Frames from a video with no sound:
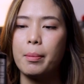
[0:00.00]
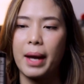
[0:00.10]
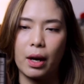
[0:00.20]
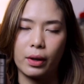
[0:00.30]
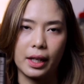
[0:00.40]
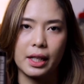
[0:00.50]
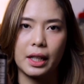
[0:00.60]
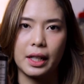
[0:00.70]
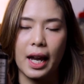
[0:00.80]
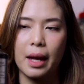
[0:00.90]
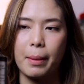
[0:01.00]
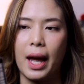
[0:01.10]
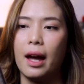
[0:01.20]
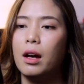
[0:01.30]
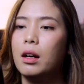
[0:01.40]
ลลิลิตร นะที่ติ๊กได้มา
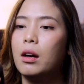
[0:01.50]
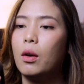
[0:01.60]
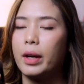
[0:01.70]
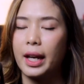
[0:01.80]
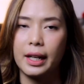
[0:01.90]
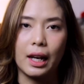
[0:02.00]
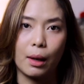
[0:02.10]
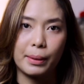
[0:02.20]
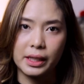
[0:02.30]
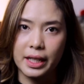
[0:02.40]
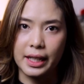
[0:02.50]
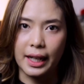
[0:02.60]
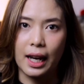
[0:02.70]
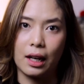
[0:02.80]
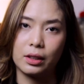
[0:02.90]
โอเคเดี๋ยวเราไปฉีดกัน
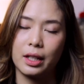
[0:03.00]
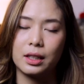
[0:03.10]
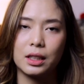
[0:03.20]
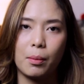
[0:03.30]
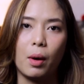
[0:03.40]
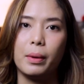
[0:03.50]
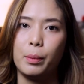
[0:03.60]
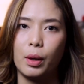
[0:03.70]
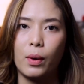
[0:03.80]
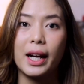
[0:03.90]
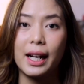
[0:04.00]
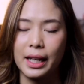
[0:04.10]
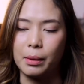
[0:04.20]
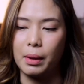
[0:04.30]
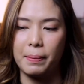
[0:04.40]
แล้วติ๊กก็จะบอกเพื่อนๆว่ากลิ่น
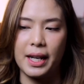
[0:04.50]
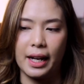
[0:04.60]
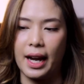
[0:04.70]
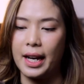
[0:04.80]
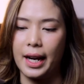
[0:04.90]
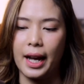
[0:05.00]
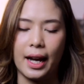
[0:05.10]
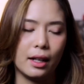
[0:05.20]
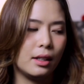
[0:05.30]
มันเป็นยังไงนะคะ